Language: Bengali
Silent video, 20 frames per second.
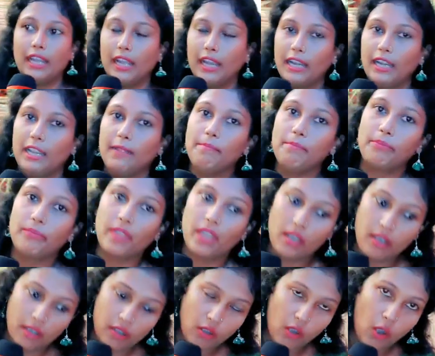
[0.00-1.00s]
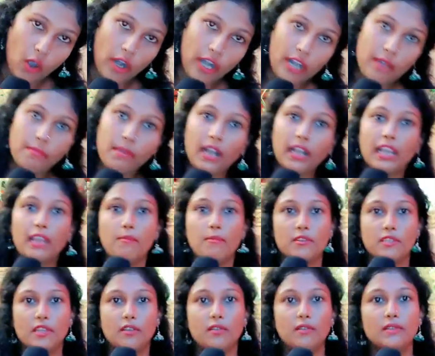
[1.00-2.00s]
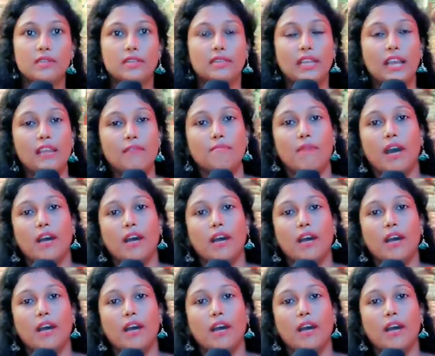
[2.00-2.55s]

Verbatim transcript: এখানে ঘরের মাকেই বোঝানো হয়েছে তাই